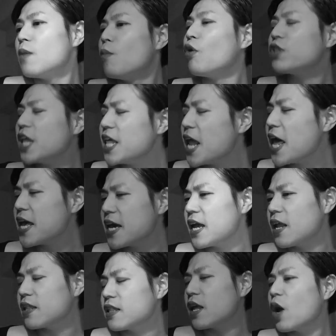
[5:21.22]
モテないか
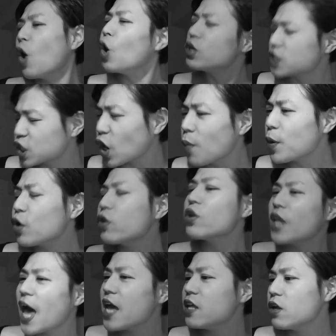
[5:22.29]
らって落ち込むこと
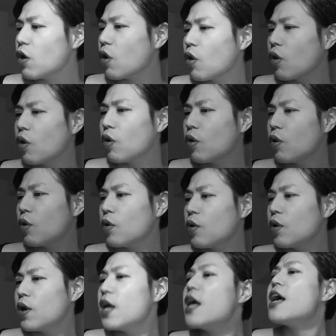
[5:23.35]
ないよ。
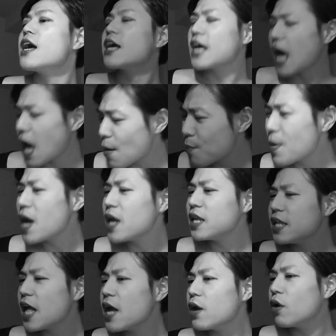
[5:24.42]
頑張
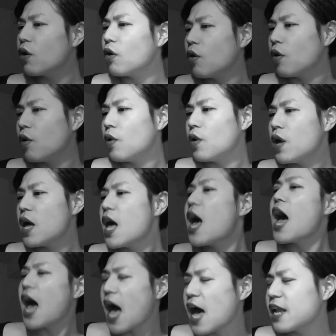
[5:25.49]
りなよ。
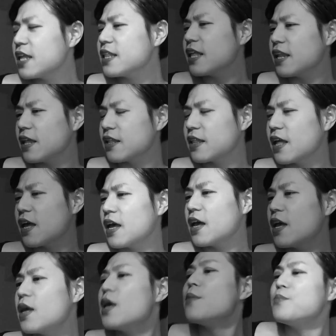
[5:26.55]
あなただって
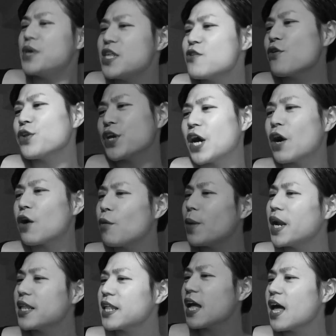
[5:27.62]
美女に囲
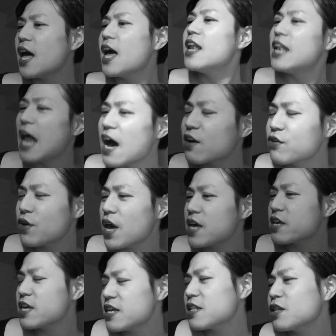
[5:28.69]
まれた楽
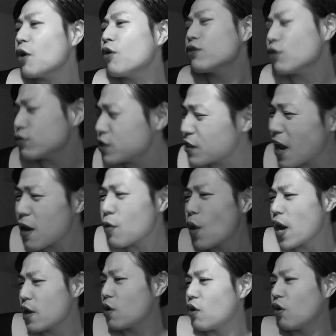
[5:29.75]
園きっと訪れる
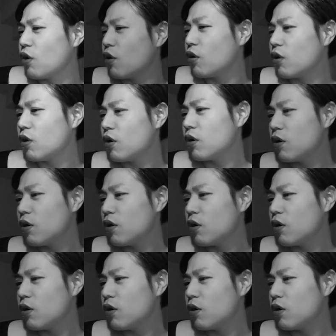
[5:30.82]
わよ。